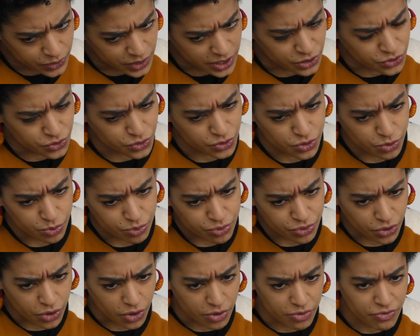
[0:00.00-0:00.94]
quelque chose de
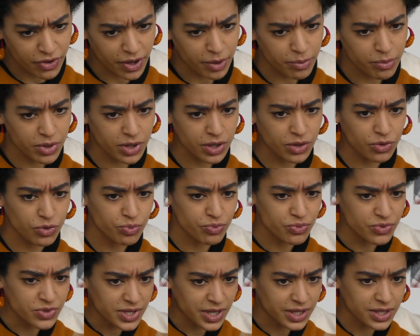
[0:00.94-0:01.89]
plus renfermé, de
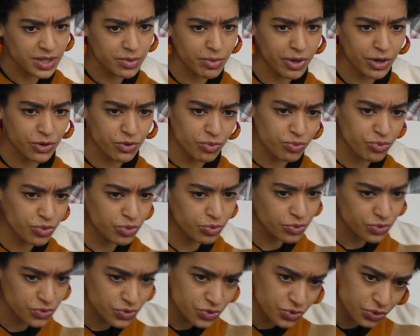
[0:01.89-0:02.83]
plus animal, de plus
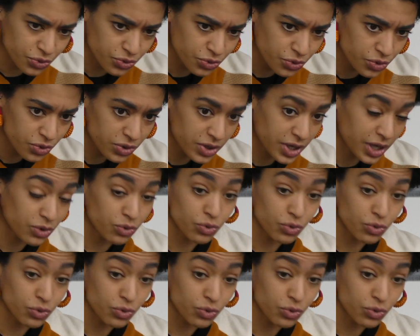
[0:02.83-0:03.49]
monstrueux, et à